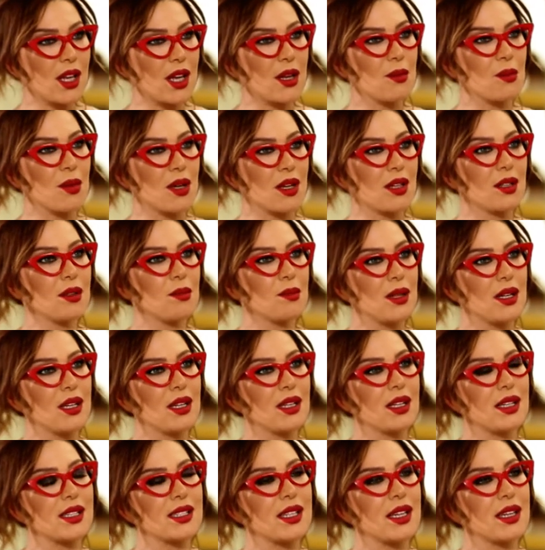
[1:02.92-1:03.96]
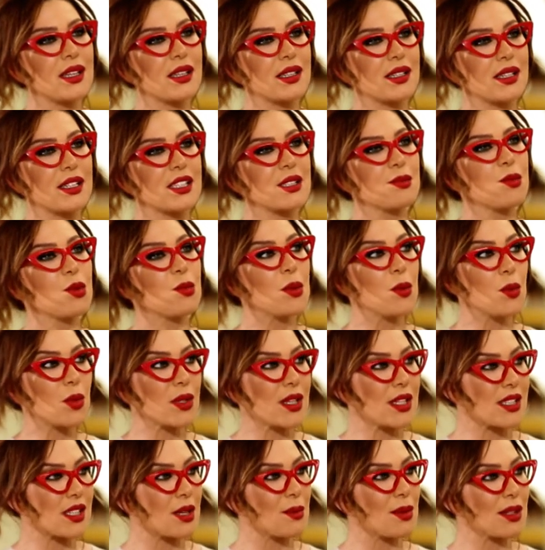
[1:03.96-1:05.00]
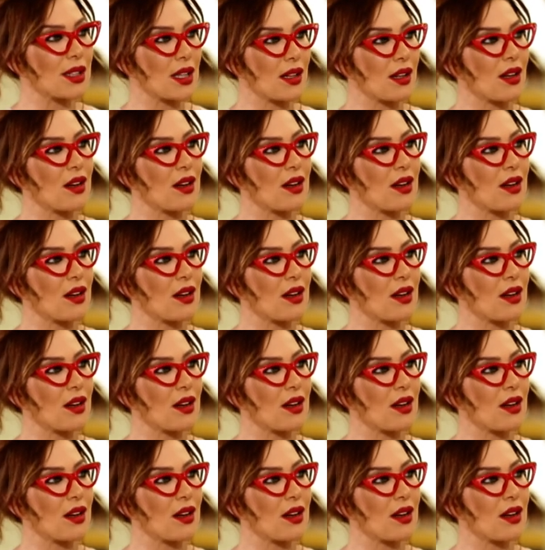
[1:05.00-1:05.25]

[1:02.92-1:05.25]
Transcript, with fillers: دائما بالزي الرسمي وبالمناسبات